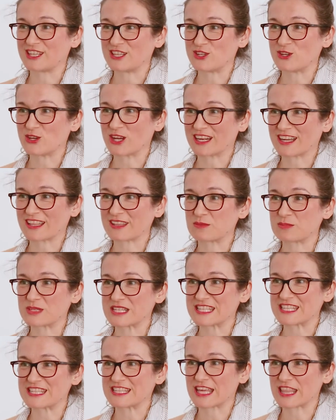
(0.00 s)
Joana de
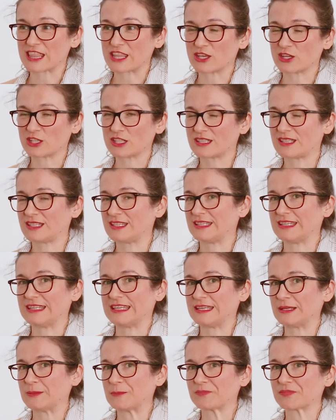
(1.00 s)
presentación
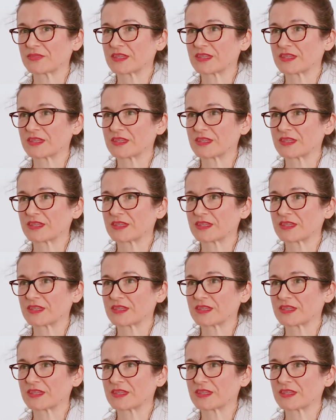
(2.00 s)
y